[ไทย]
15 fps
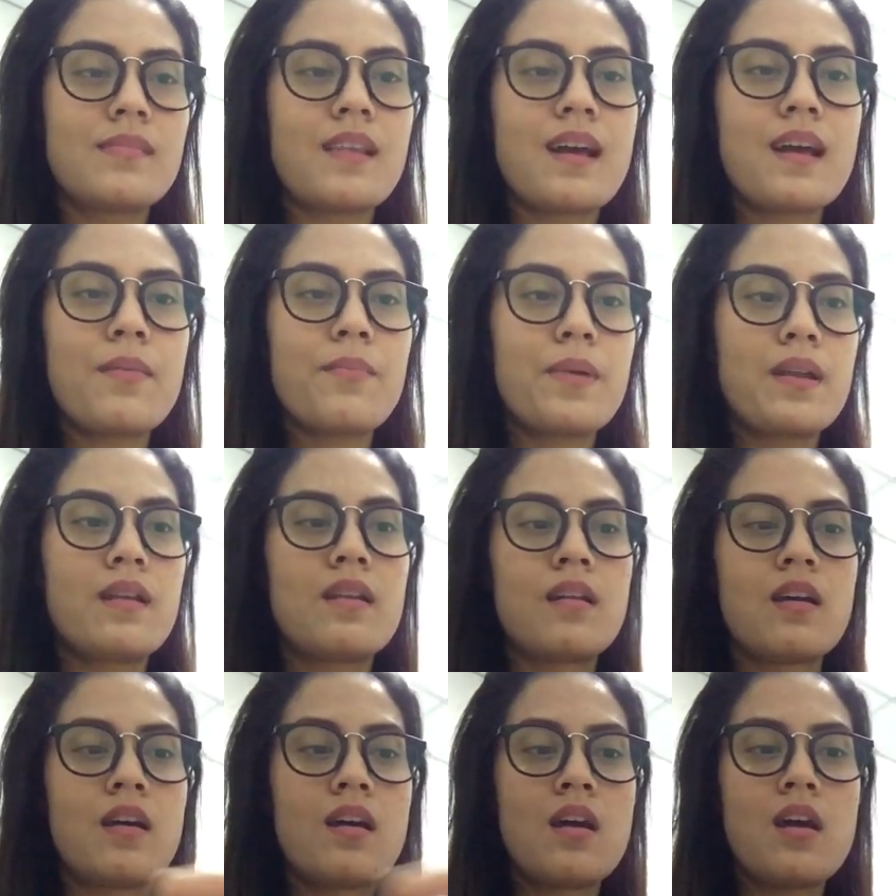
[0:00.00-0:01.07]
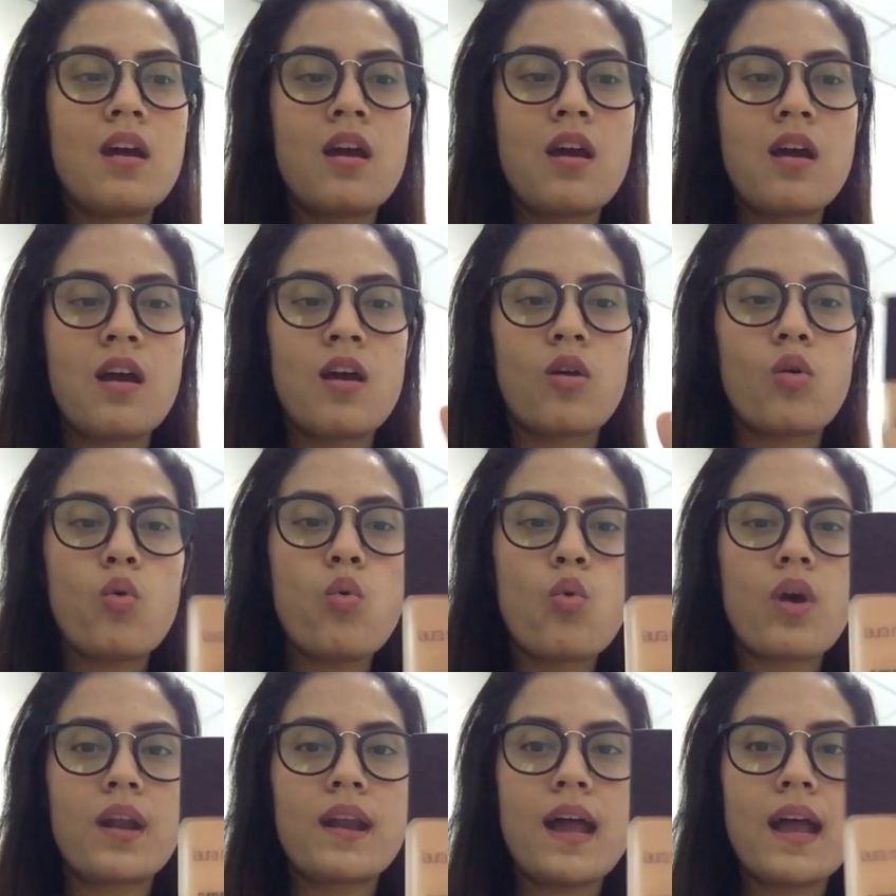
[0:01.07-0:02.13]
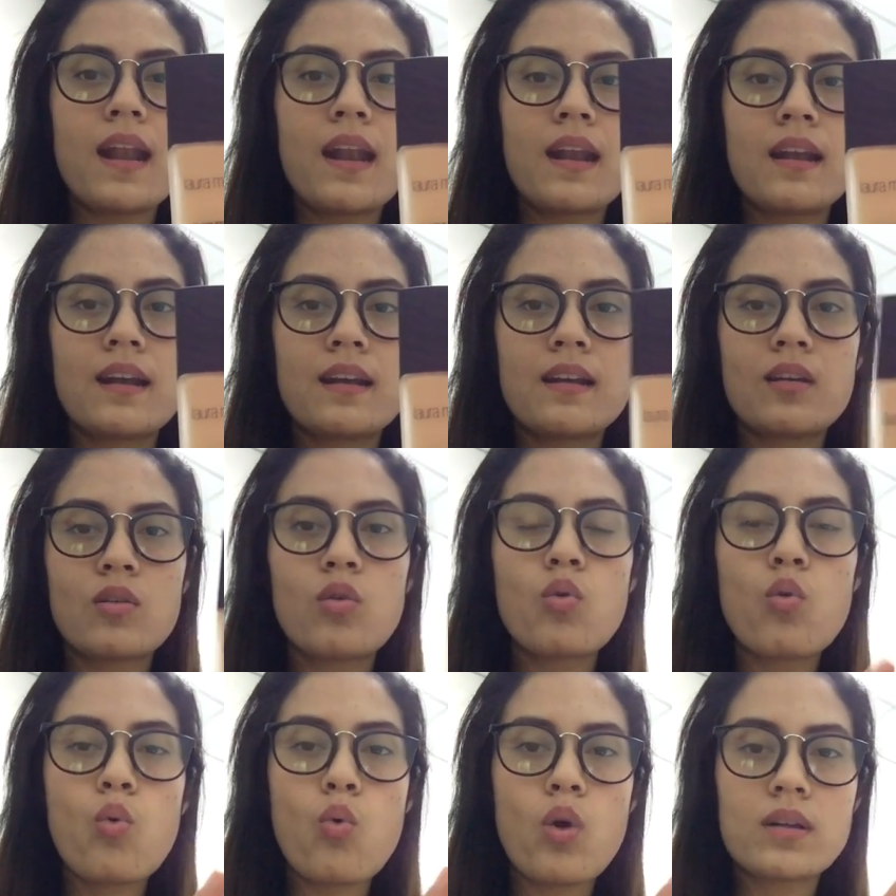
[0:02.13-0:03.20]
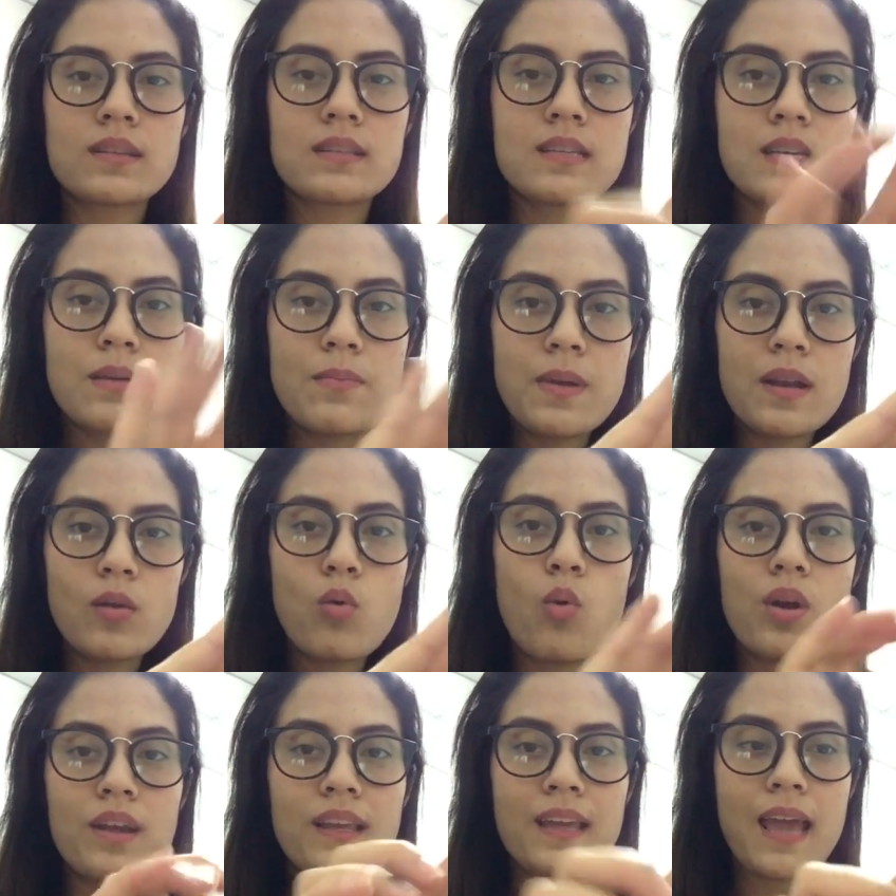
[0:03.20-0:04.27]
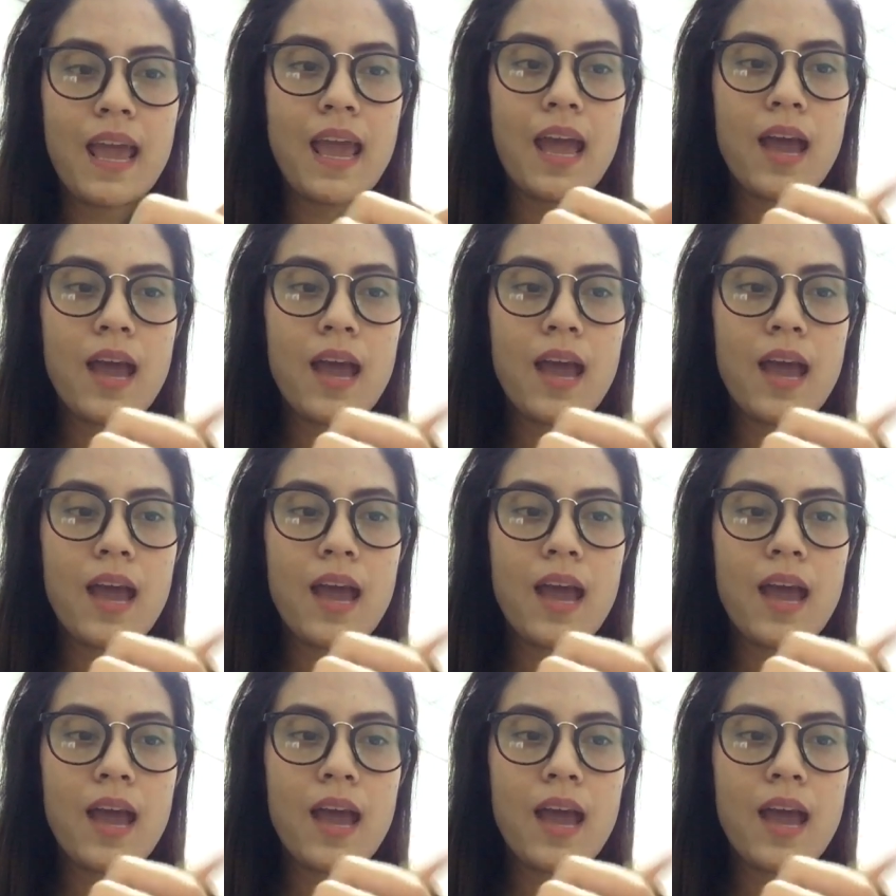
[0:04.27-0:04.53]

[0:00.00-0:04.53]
นะ เป็นขวดด้านขวดที่เป็นขวดแก้